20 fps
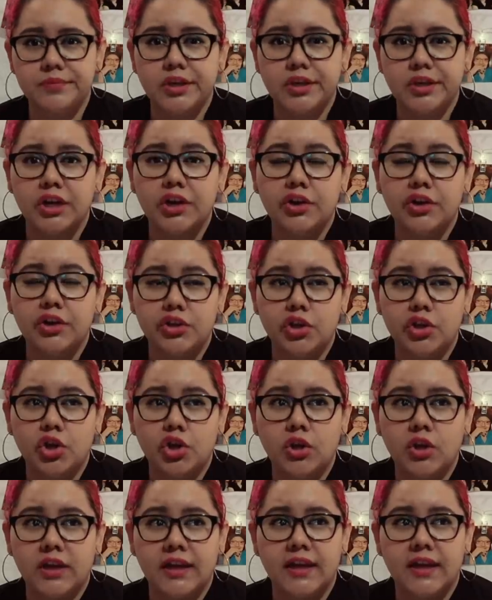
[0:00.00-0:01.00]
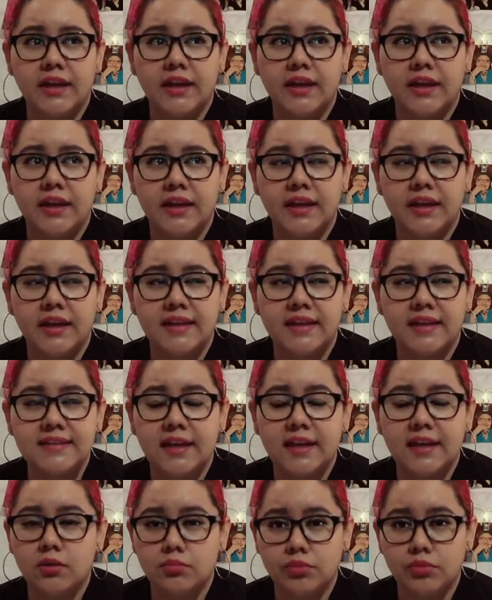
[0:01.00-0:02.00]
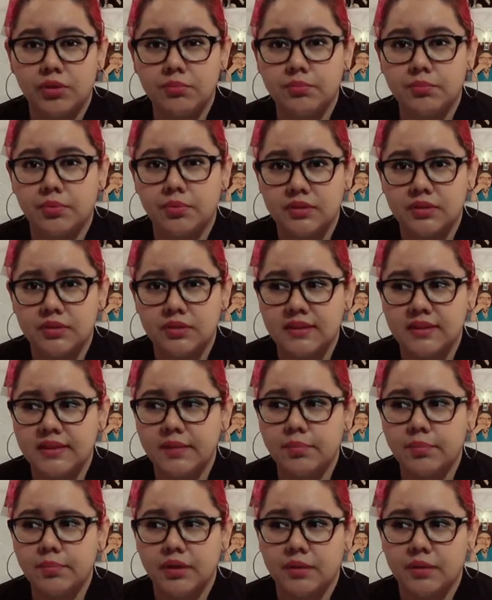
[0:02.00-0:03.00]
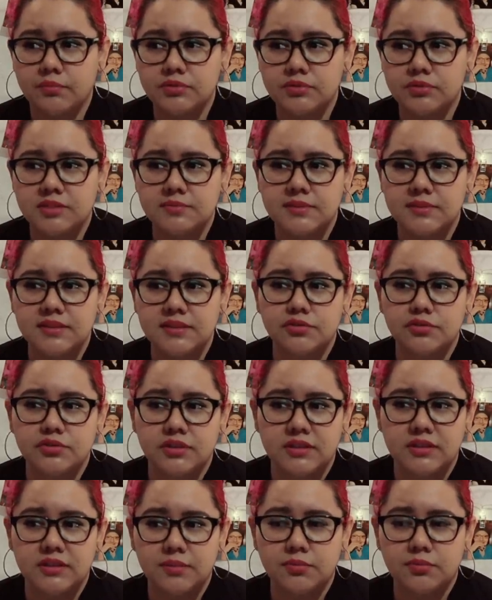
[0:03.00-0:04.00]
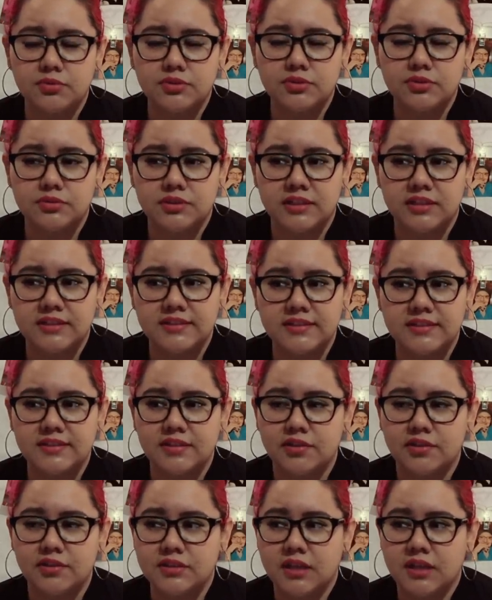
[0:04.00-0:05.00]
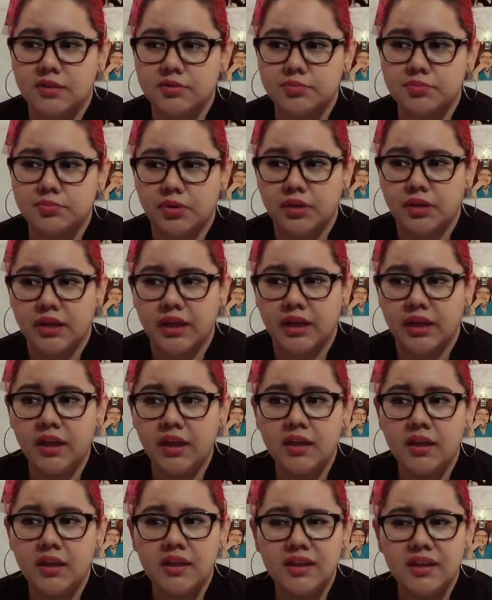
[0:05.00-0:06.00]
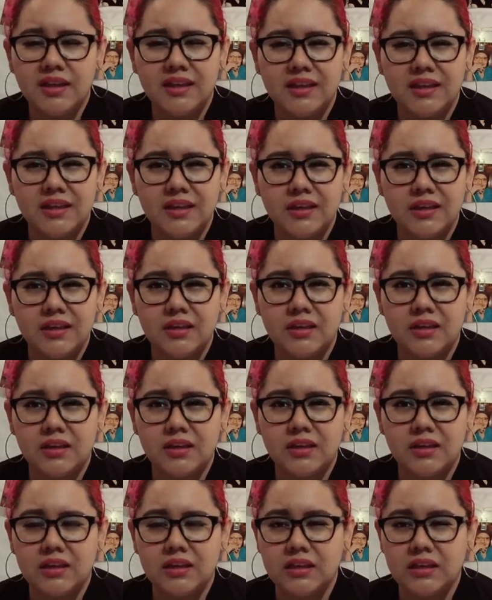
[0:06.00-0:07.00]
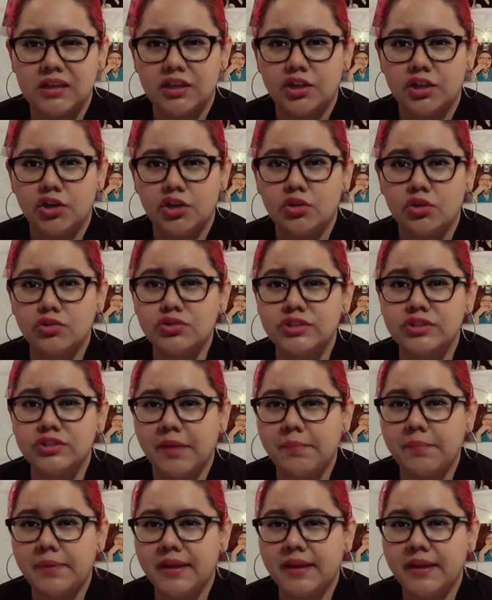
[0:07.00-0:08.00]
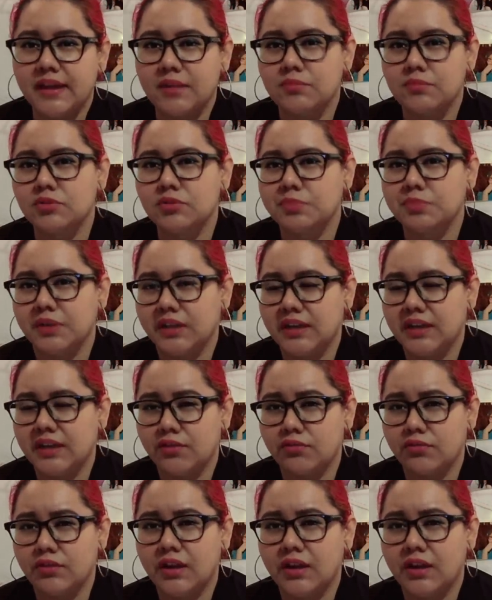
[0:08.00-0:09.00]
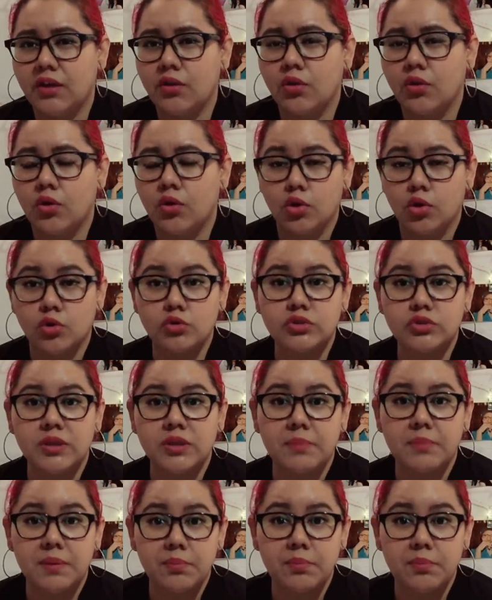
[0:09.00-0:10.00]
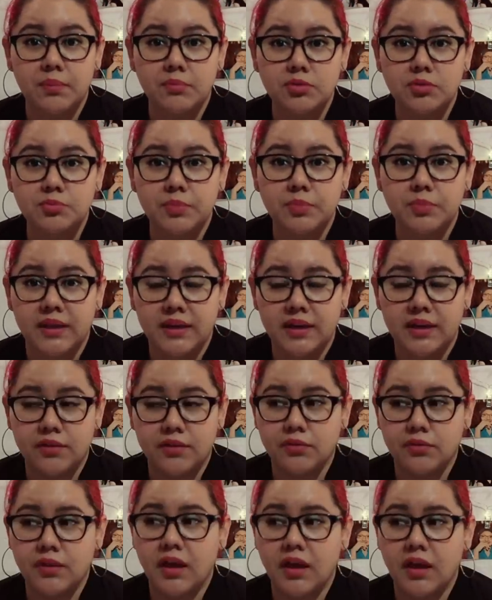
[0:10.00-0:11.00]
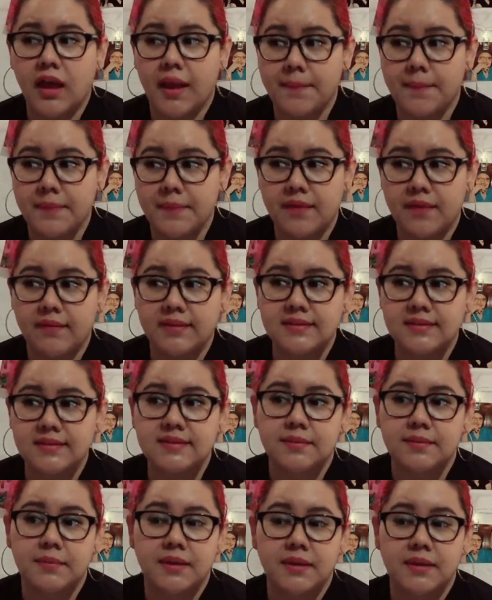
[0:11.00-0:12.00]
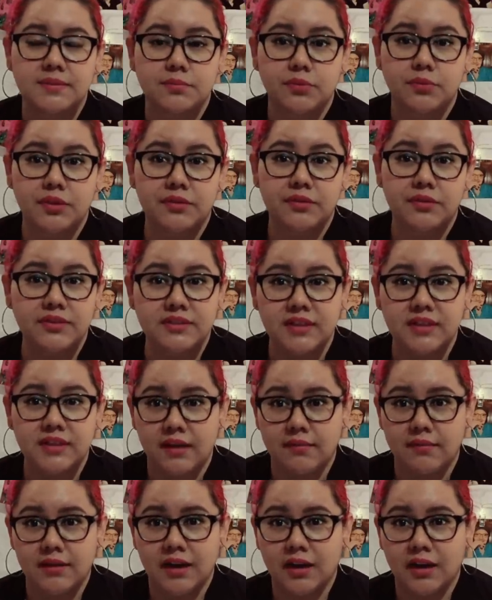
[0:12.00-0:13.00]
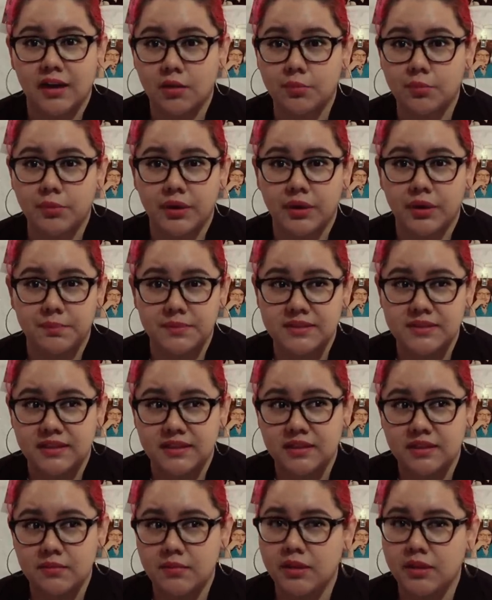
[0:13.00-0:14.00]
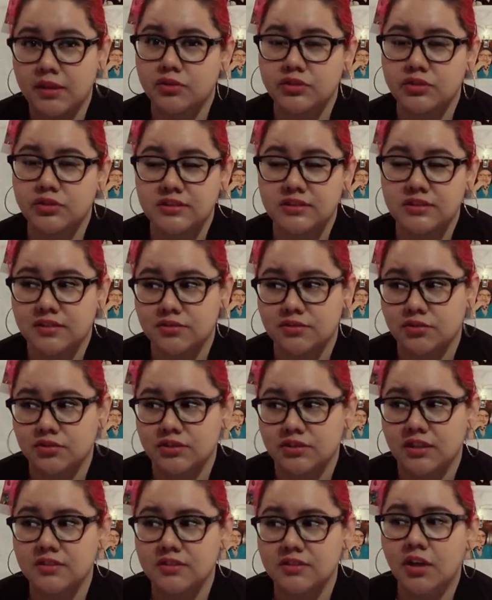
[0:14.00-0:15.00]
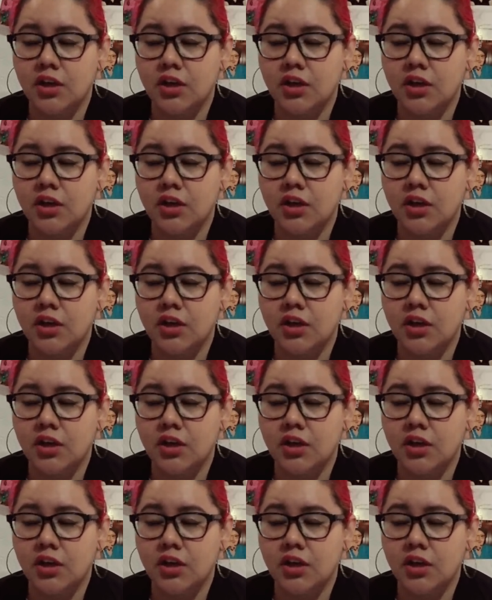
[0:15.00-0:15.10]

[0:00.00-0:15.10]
creo yo que es algo muy importante porque muchas veces nos sentimos tristes y no sabemos por qué y no siempre queremos pedir ayuda o no siempre podemos pedir ayuda. A mí a veces se me hace muy difícil hablar como de mis sentimientos y esas cosas